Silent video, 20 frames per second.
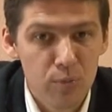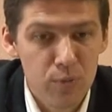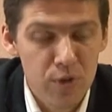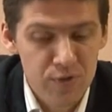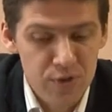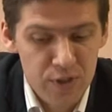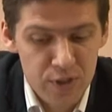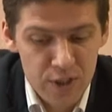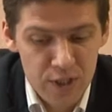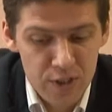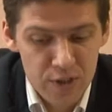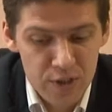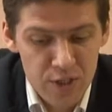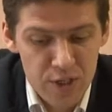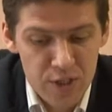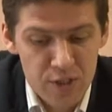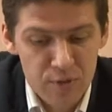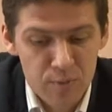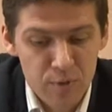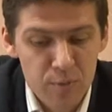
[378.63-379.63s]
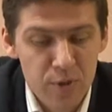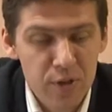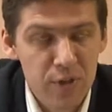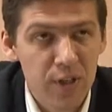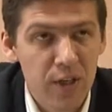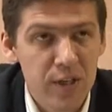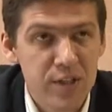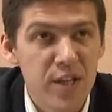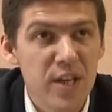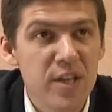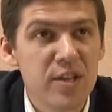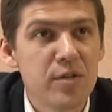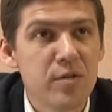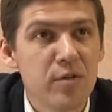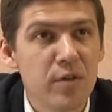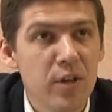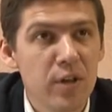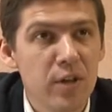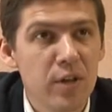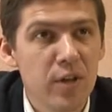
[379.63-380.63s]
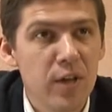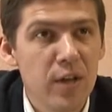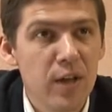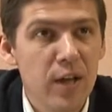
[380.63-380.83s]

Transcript: Мне всегда интересен момент хозяйственный,